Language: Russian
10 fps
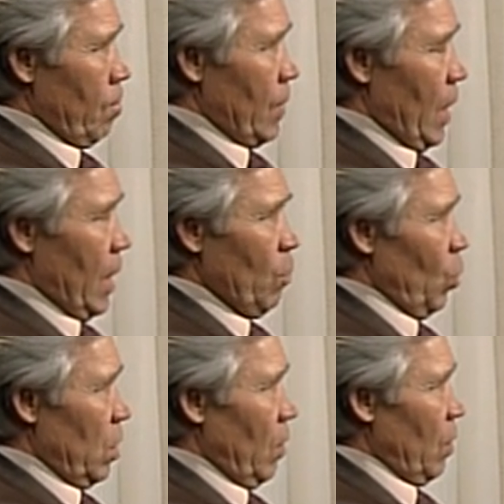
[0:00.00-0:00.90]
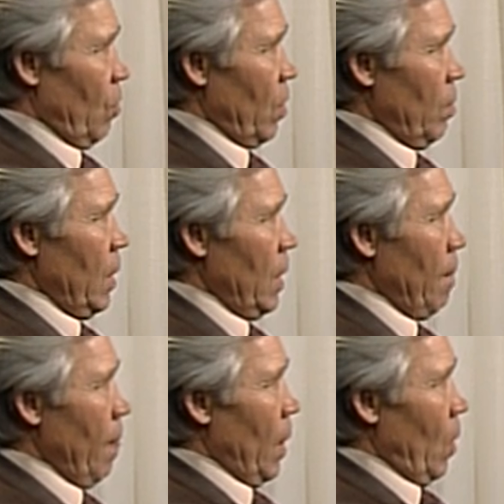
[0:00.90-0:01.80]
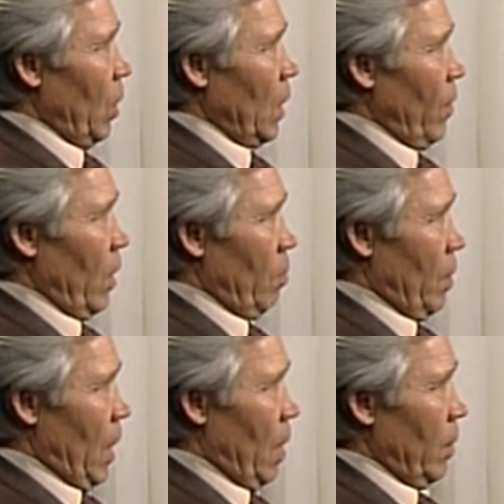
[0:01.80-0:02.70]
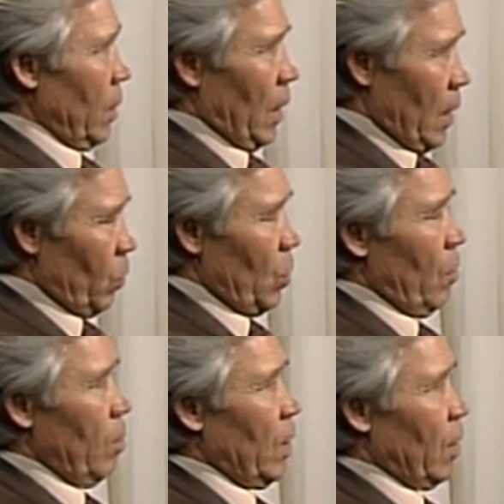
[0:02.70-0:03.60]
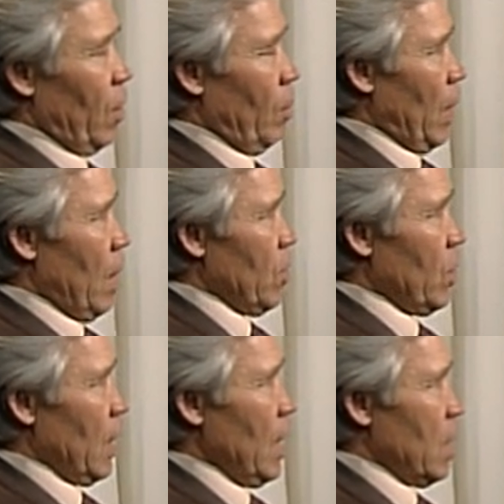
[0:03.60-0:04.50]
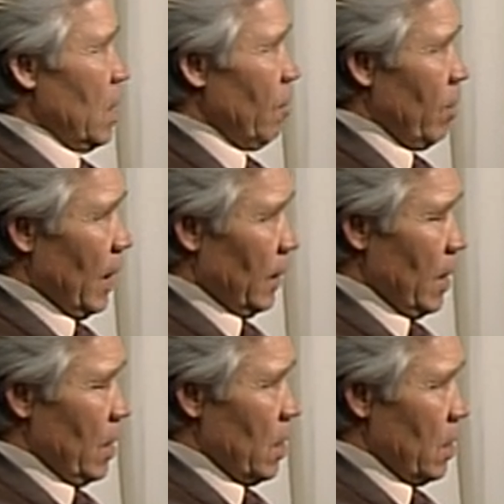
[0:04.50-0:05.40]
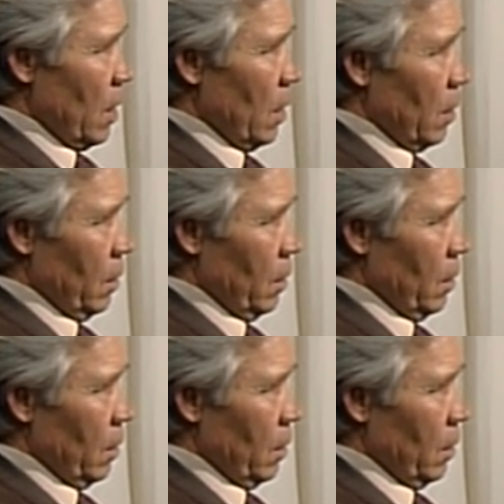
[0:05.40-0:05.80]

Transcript: я не буду называть его фамилии, он говорил прямо, доклад у него был, он говорил прямо, что если вы атеист